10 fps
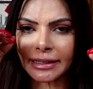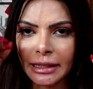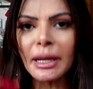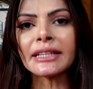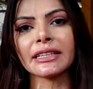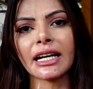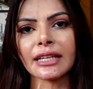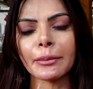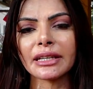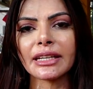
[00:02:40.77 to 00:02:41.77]
एग्रीमेंट किया
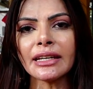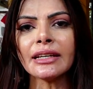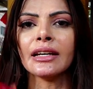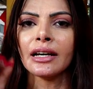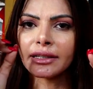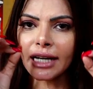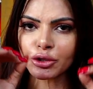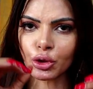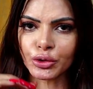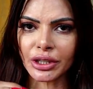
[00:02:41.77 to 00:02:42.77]
था मैंने
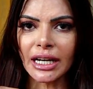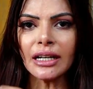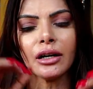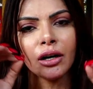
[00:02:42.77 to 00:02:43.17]
राजकुंद्रा